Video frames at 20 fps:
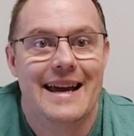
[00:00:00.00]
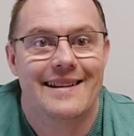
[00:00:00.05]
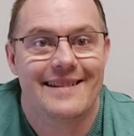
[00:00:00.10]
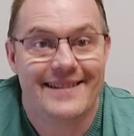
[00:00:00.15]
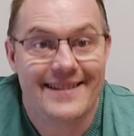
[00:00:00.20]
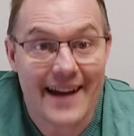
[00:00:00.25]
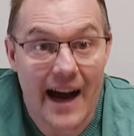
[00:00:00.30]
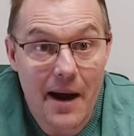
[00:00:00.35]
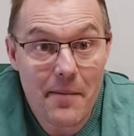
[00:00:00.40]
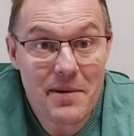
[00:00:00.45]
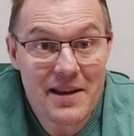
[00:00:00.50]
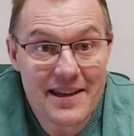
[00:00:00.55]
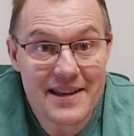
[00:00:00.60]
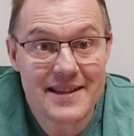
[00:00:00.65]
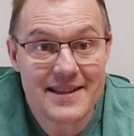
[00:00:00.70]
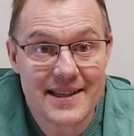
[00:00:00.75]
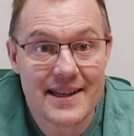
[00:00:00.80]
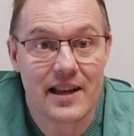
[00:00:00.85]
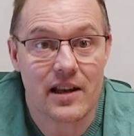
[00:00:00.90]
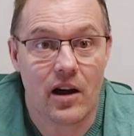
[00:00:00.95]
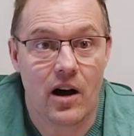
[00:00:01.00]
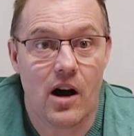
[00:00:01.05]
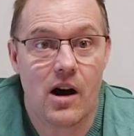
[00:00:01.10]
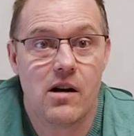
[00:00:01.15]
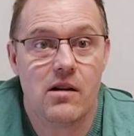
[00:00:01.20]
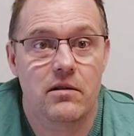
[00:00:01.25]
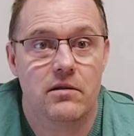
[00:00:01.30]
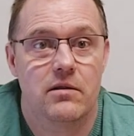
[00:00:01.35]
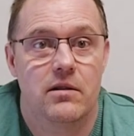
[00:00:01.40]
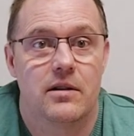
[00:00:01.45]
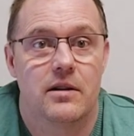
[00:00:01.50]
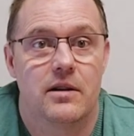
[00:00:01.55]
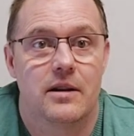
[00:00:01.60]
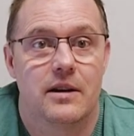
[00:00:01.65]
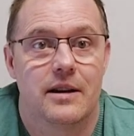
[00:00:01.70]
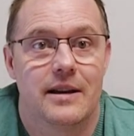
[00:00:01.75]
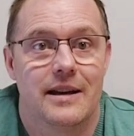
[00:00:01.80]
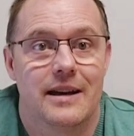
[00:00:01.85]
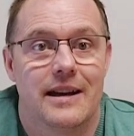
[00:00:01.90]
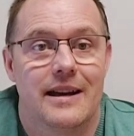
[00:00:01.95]
Damit ist klar,
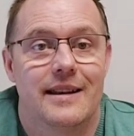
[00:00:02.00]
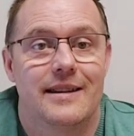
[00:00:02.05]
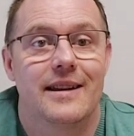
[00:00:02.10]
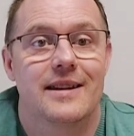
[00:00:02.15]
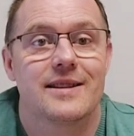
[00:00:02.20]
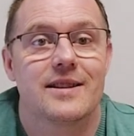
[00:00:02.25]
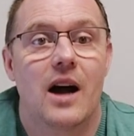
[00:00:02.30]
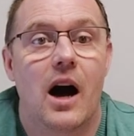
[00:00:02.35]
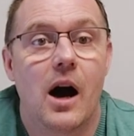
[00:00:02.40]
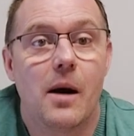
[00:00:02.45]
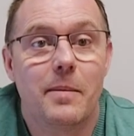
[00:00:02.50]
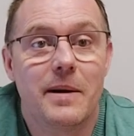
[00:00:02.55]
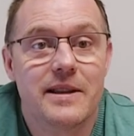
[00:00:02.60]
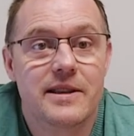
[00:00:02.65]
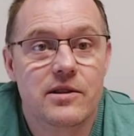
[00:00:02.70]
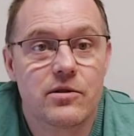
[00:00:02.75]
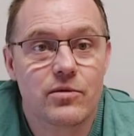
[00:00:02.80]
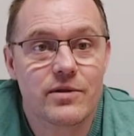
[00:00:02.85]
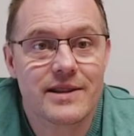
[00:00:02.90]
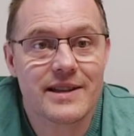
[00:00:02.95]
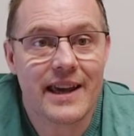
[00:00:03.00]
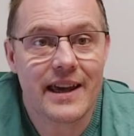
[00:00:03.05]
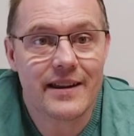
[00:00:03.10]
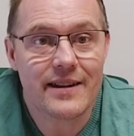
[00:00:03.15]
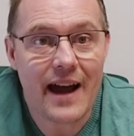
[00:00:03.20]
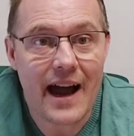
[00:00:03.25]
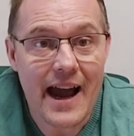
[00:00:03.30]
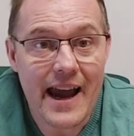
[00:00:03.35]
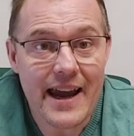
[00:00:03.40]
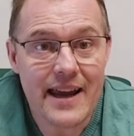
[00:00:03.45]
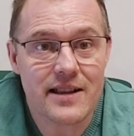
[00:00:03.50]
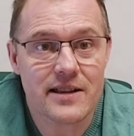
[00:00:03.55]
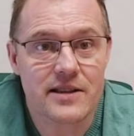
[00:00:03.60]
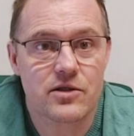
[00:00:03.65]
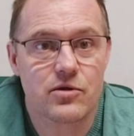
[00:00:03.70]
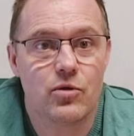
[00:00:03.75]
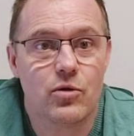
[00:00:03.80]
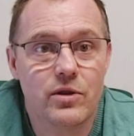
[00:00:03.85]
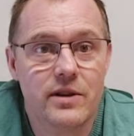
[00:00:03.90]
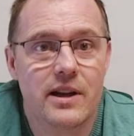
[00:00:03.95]
das Arbeitslosengeld
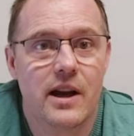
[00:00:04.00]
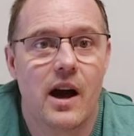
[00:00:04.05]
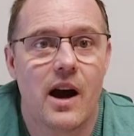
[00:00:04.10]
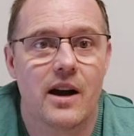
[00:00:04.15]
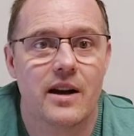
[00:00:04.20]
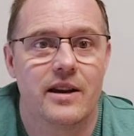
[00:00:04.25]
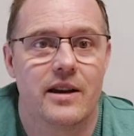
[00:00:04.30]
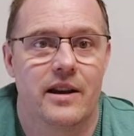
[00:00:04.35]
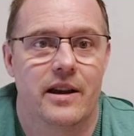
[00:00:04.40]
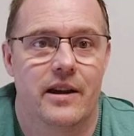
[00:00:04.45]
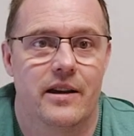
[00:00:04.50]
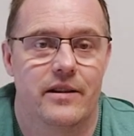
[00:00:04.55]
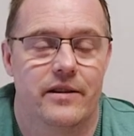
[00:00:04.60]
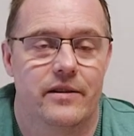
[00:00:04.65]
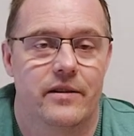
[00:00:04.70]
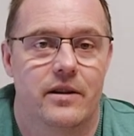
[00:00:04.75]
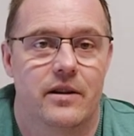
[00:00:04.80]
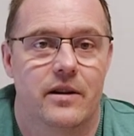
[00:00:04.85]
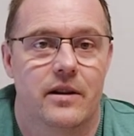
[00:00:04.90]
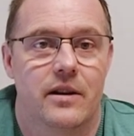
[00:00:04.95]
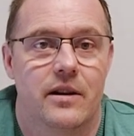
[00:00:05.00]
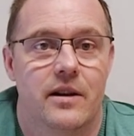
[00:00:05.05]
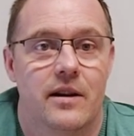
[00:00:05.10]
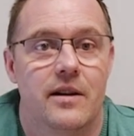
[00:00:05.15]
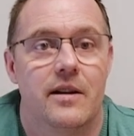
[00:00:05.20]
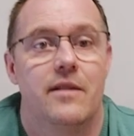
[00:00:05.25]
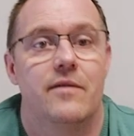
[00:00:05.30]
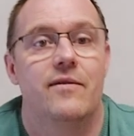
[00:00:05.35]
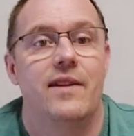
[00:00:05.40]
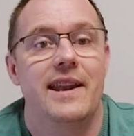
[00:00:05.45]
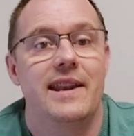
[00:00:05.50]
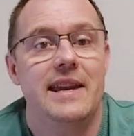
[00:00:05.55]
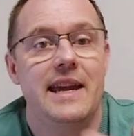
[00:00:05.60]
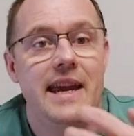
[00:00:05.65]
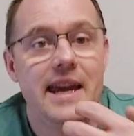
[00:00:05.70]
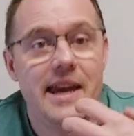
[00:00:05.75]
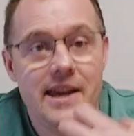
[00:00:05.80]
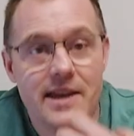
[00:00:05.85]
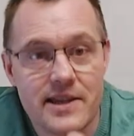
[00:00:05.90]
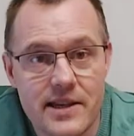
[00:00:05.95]
1 und Krankengeld, wenn
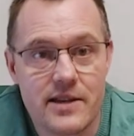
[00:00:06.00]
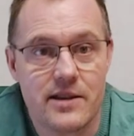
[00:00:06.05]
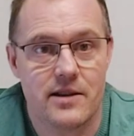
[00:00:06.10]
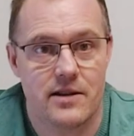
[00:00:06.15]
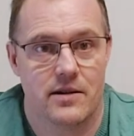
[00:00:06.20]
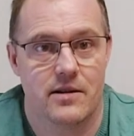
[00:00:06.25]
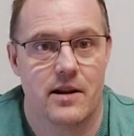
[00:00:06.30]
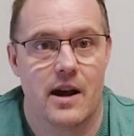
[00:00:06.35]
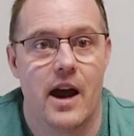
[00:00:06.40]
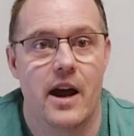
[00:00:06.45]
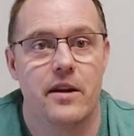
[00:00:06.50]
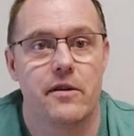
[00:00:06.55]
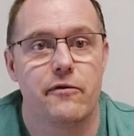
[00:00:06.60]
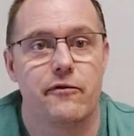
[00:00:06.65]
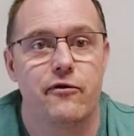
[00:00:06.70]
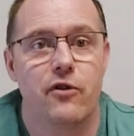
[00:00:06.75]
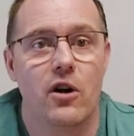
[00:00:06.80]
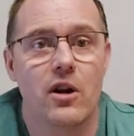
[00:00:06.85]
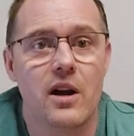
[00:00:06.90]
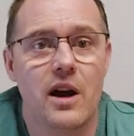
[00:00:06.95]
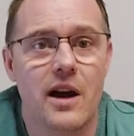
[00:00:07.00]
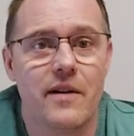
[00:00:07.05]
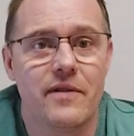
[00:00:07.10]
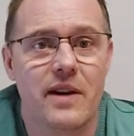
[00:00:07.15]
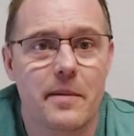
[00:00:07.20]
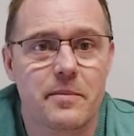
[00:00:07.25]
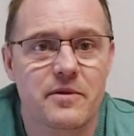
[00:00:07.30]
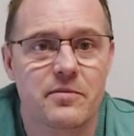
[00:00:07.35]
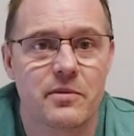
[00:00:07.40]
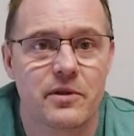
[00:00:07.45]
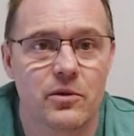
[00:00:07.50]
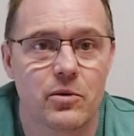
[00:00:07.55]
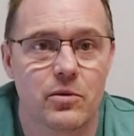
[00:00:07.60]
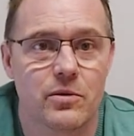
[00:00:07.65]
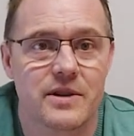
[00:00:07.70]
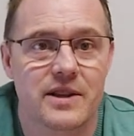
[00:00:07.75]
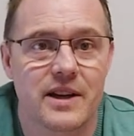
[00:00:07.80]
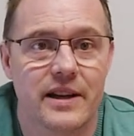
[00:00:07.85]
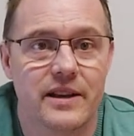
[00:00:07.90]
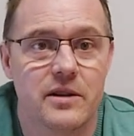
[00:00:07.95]
ich eine volle
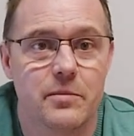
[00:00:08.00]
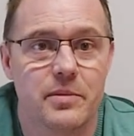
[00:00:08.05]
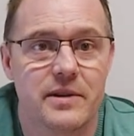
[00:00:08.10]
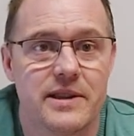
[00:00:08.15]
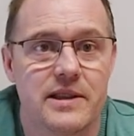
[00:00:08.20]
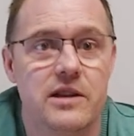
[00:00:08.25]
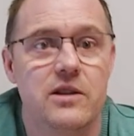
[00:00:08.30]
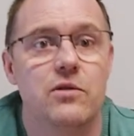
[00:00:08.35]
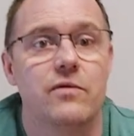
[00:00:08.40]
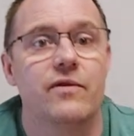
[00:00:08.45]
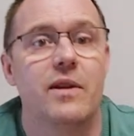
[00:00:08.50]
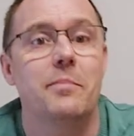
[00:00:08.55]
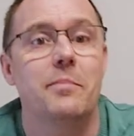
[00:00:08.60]
Erwerbsminderungsrente beziehe und